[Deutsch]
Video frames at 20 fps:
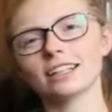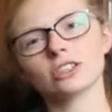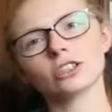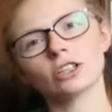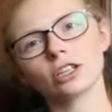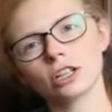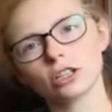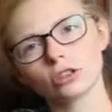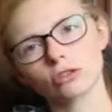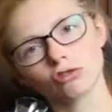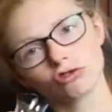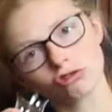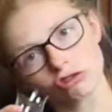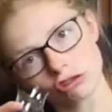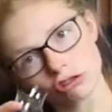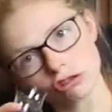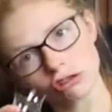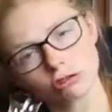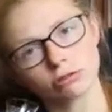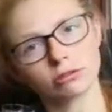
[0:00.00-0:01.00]
dass du hier so
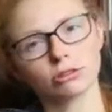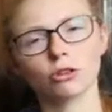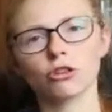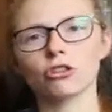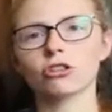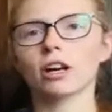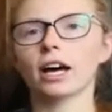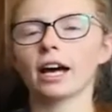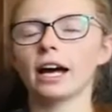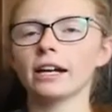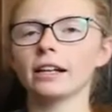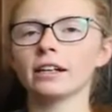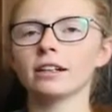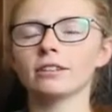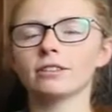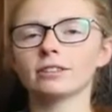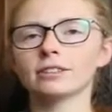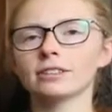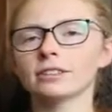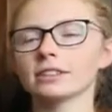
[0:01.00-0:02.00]
pff, Nüschel rein
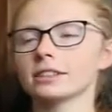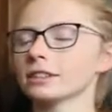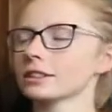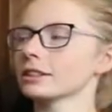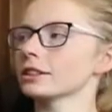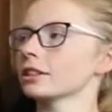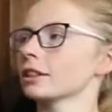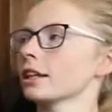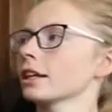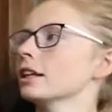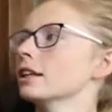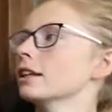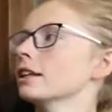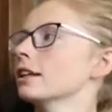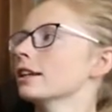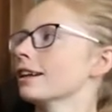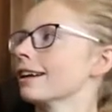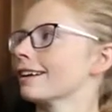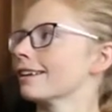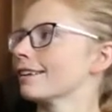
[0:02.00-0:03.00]
und äh,
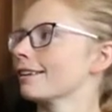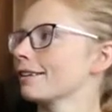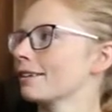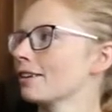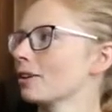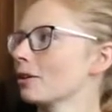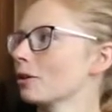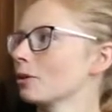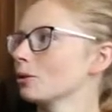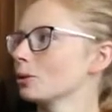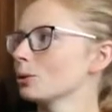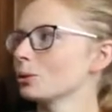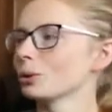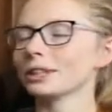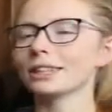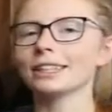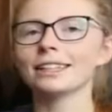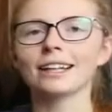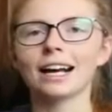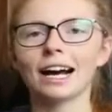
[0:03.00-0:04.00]

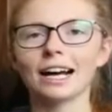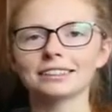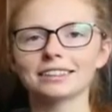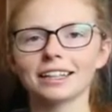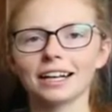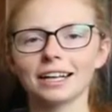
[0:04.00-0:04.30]
durch die Nase